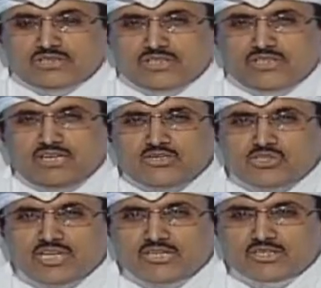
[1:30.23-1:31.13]
يصيرنا
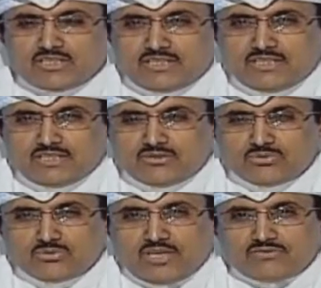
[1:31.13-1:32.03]
هزال شديد
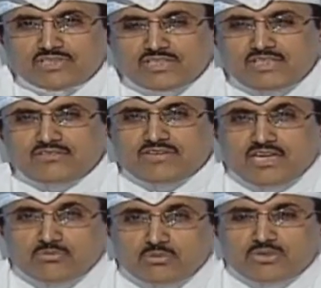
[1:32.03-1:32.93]
وضعف شديد
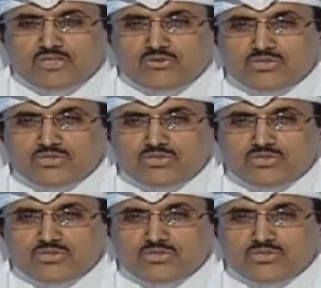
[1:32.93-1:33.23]
فهل ممكن